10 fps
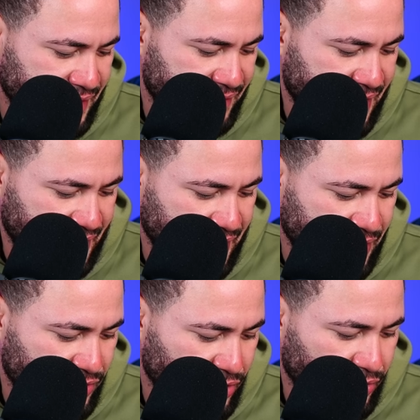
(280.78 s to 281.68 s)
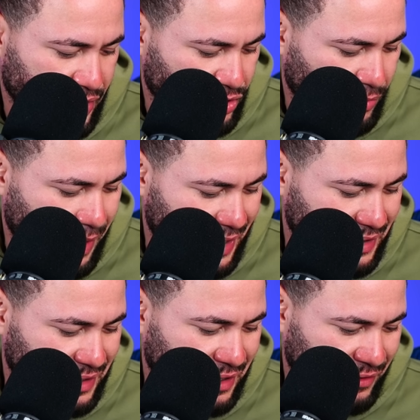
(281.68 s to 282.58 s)
desde aquí. Yo tengo que tomar el
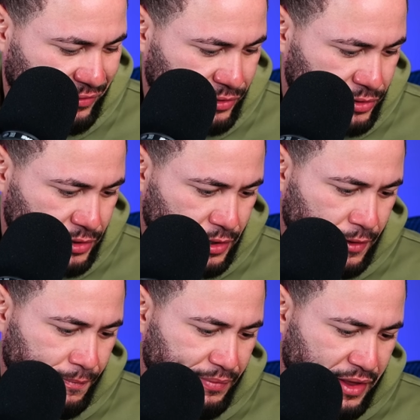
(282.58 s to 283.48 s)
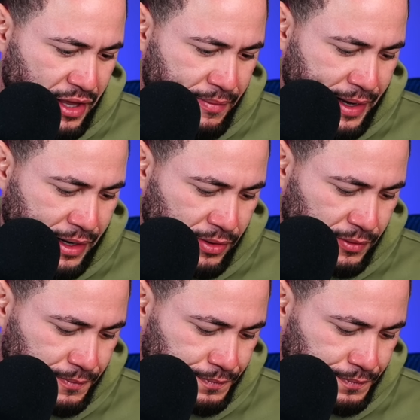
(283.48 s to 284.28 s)
teléfono y verlo.